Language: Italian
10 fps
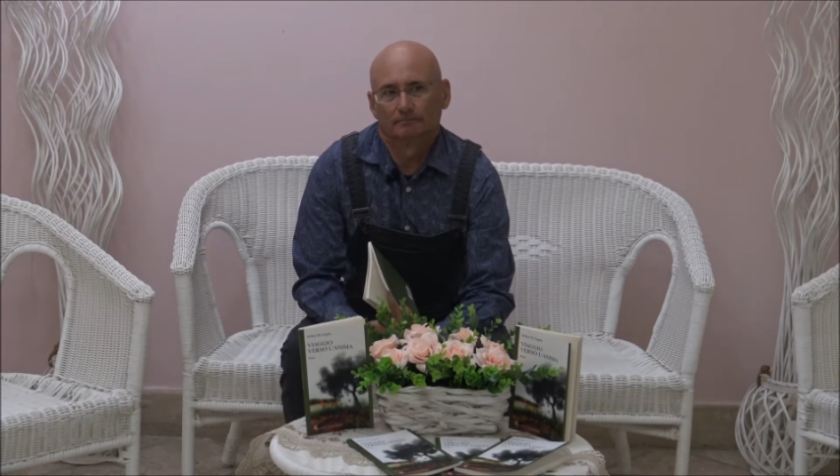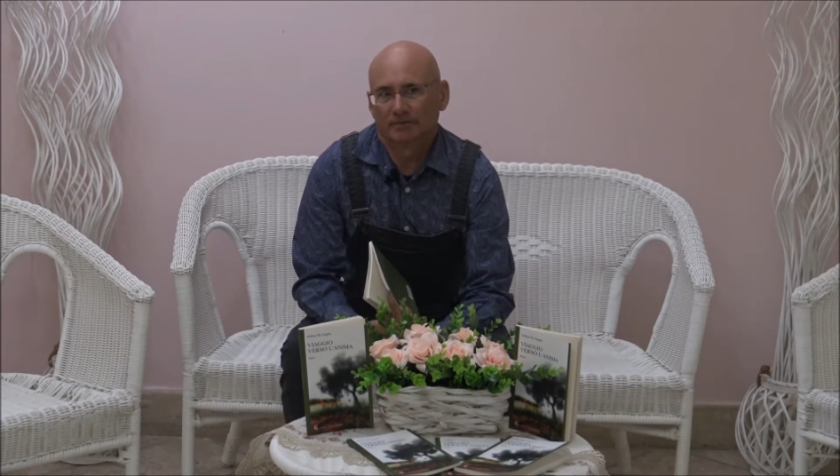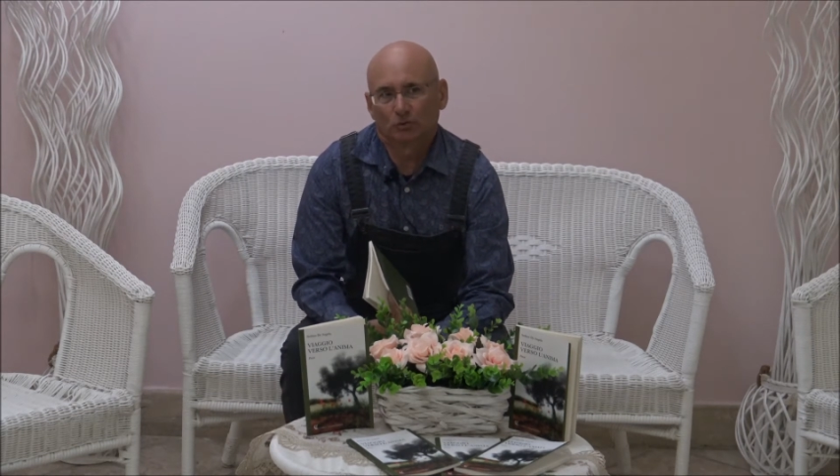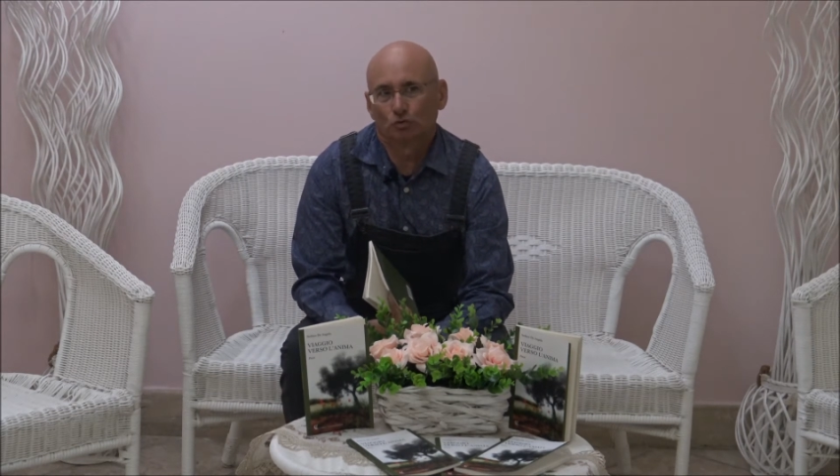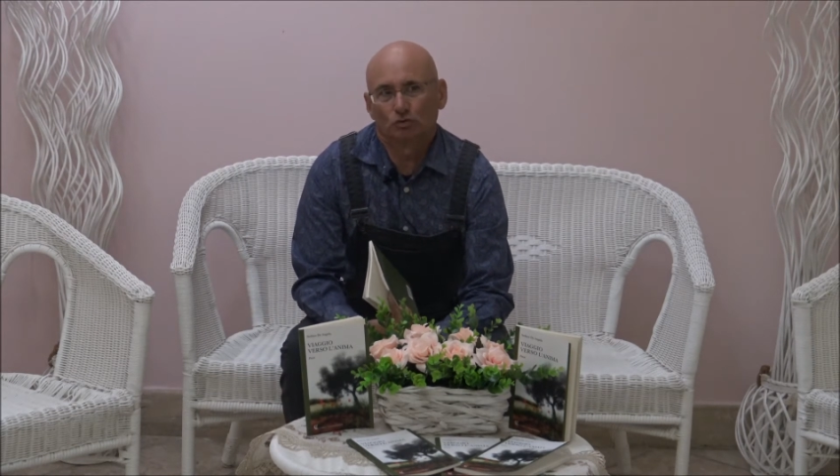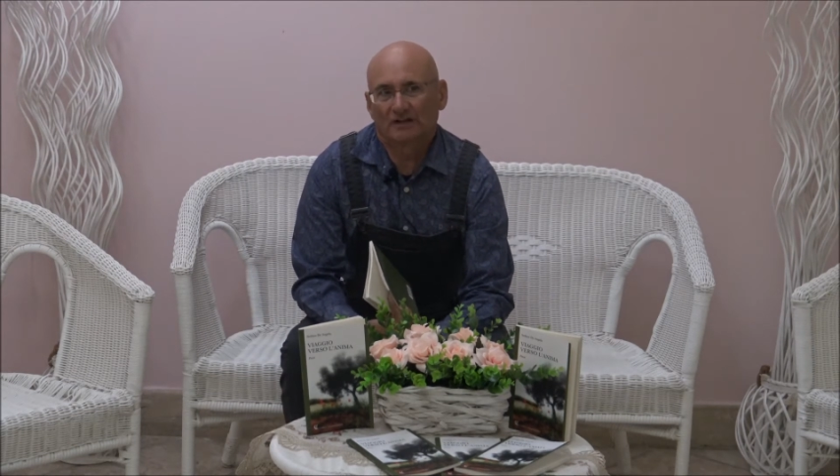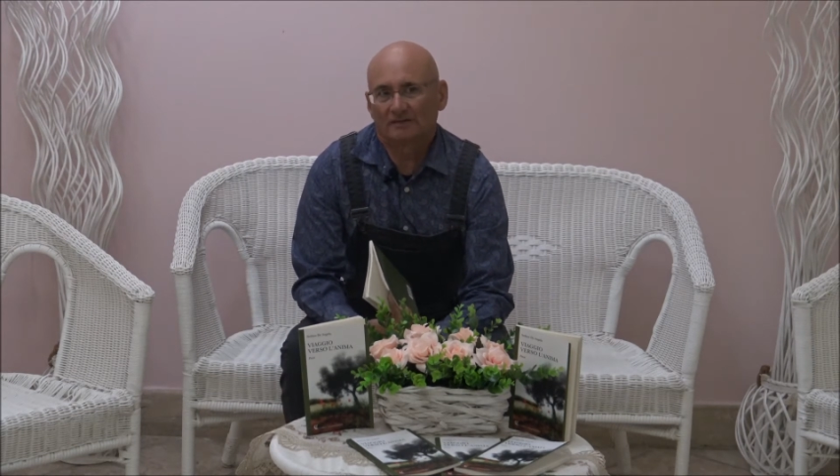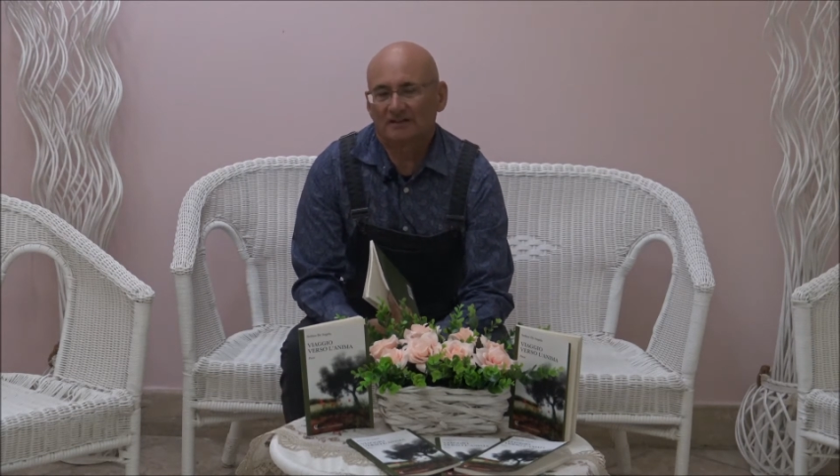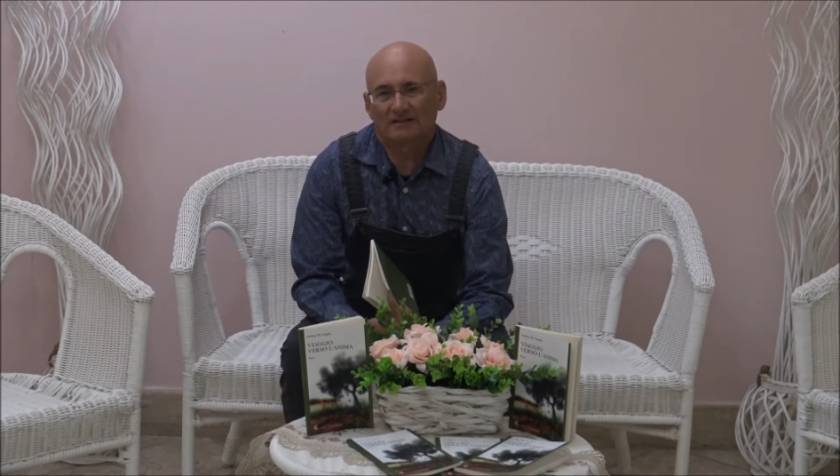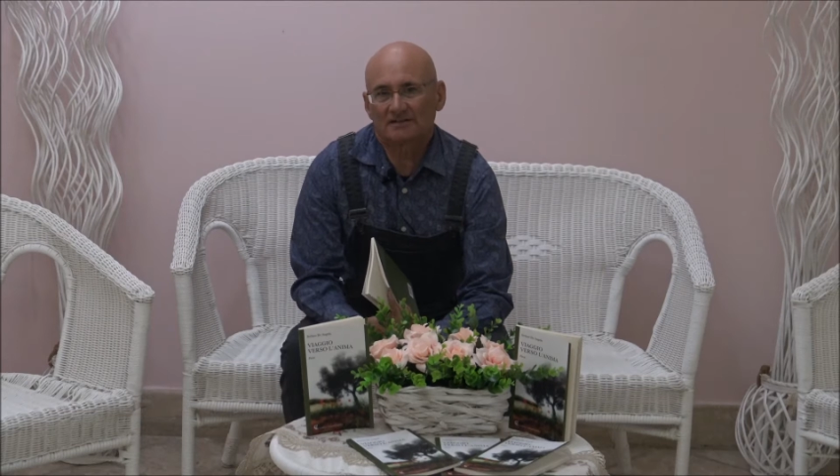per tutta la
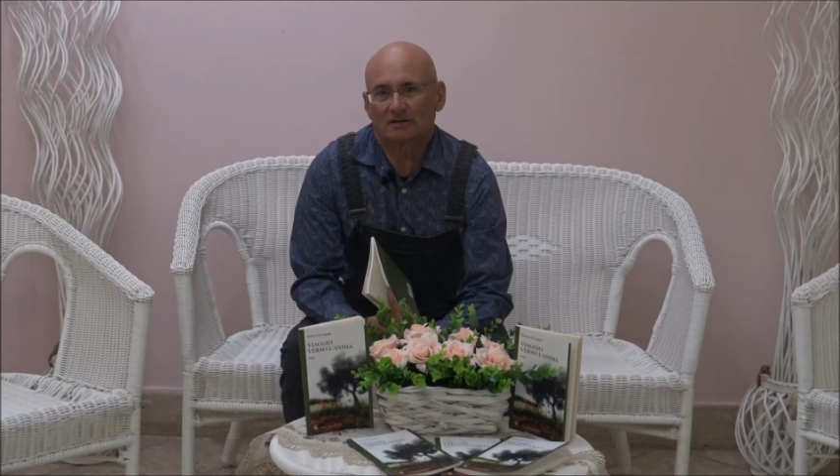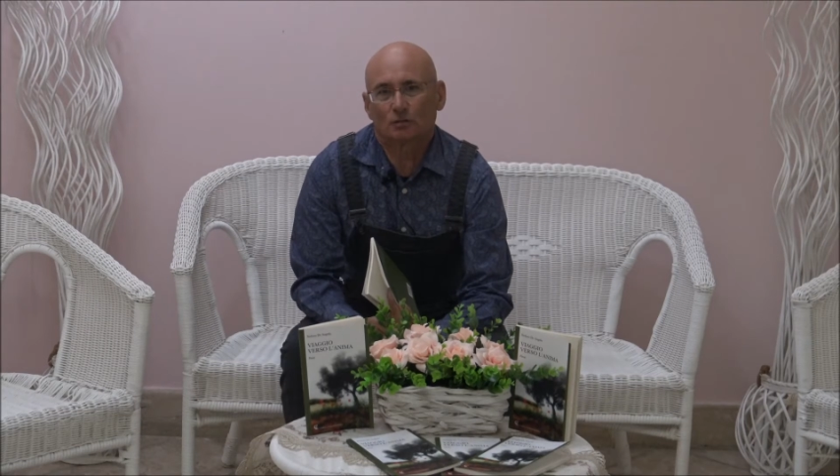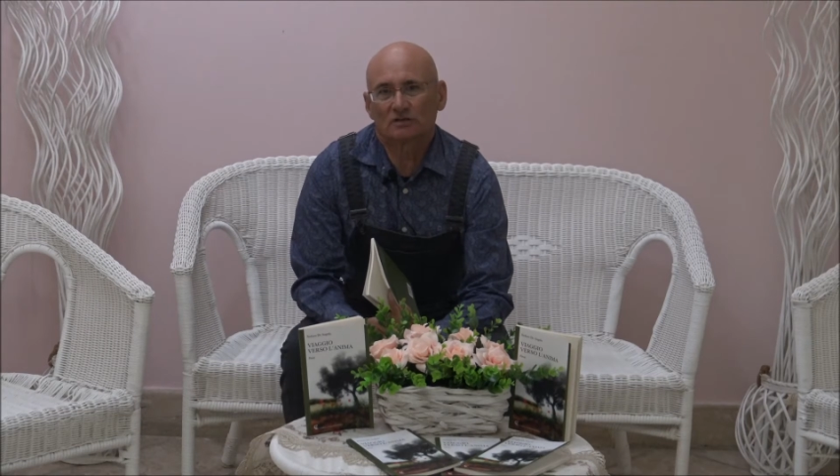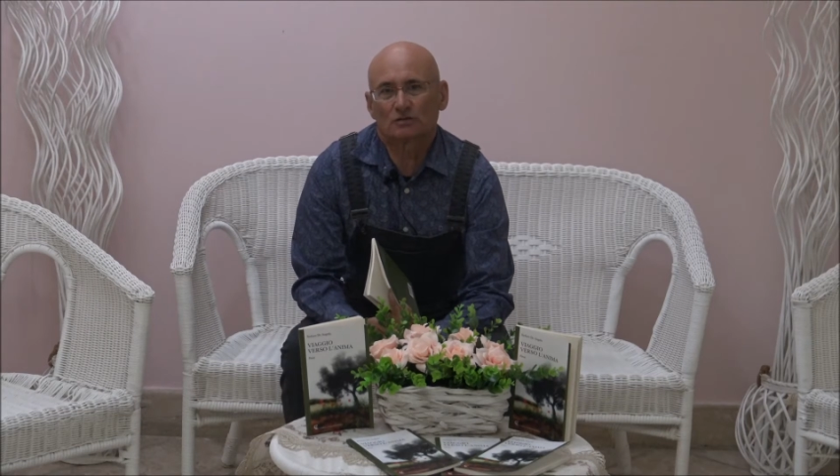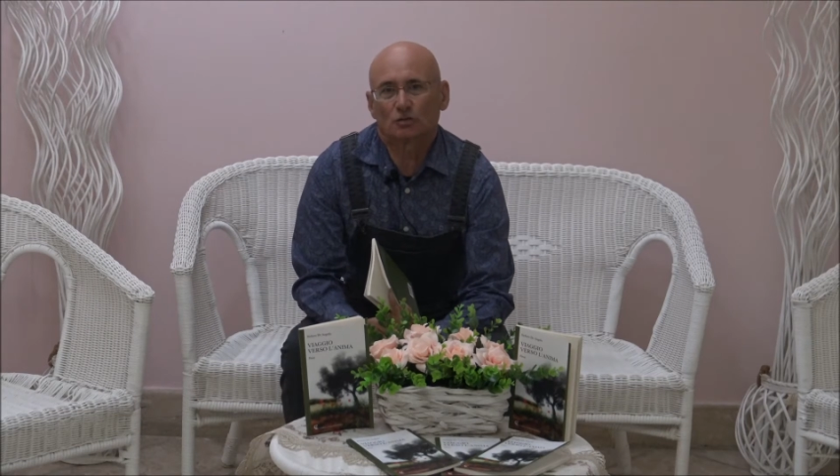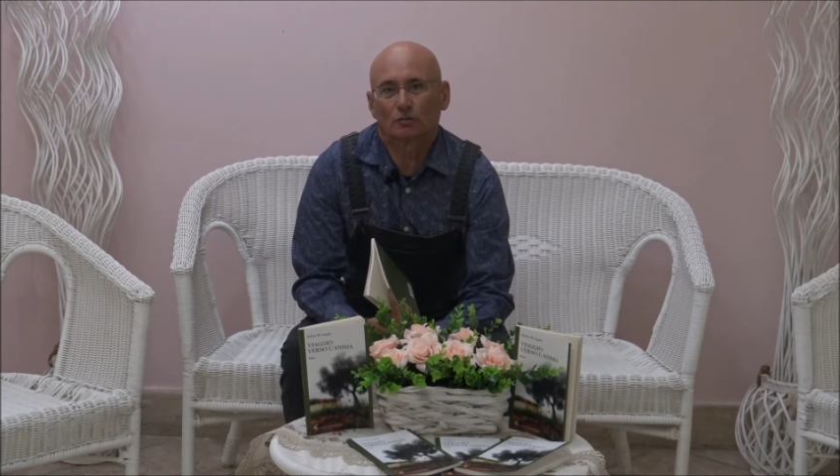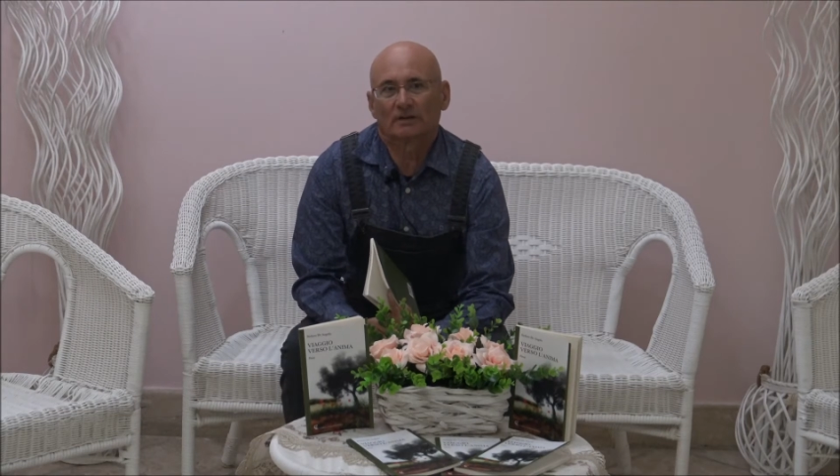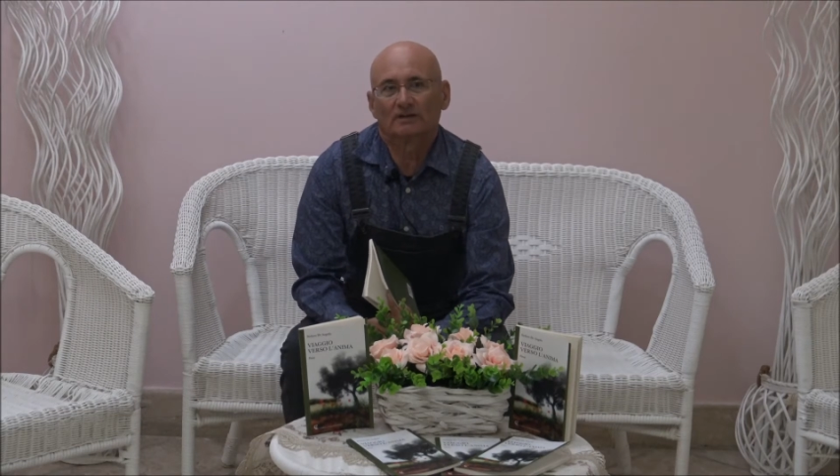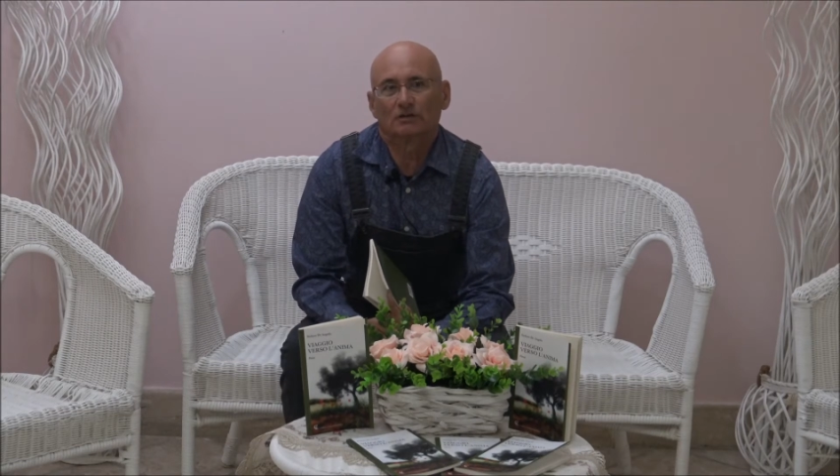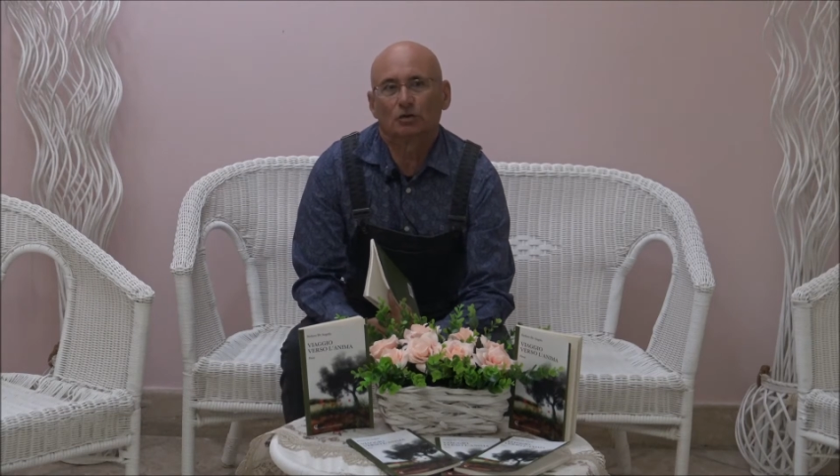vita sino a questo
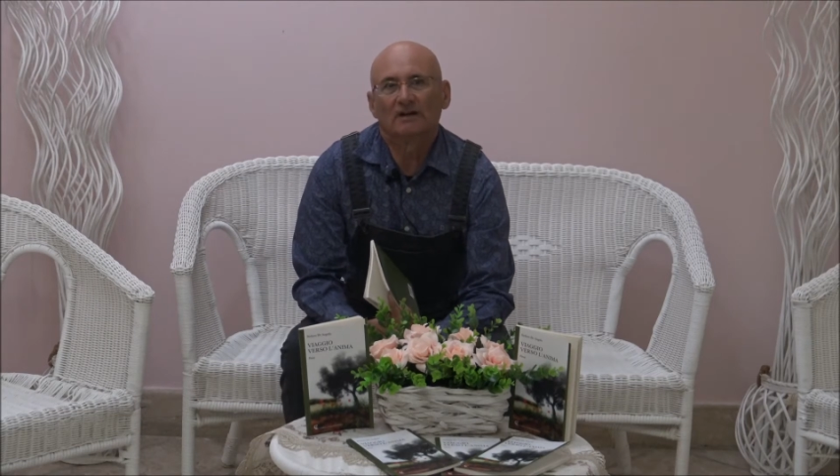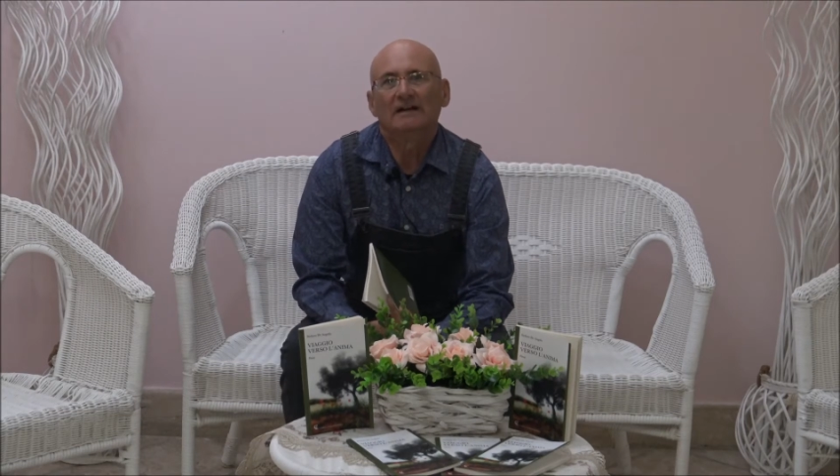momento.